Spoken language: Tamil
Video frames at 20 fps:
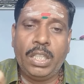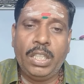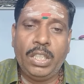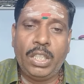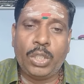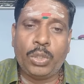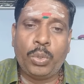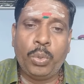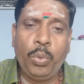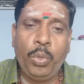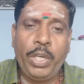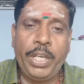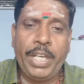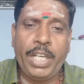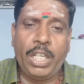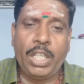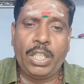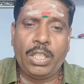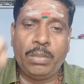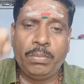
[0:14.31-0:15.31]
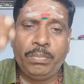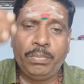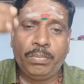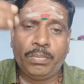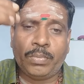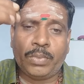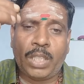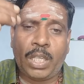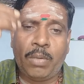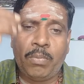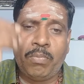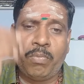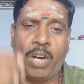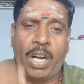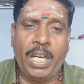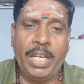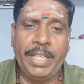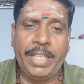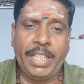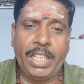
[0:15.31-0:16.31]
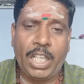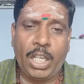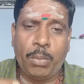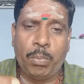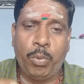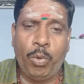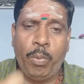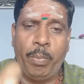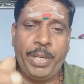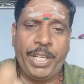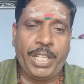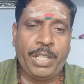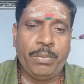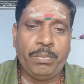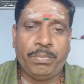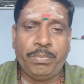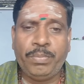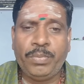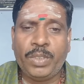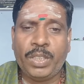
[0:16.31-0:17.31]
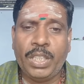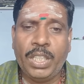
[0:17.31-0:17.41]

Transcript: இந்த சூரியனுக்கும் நாம் வாழுகின்ற பூமிக்கும்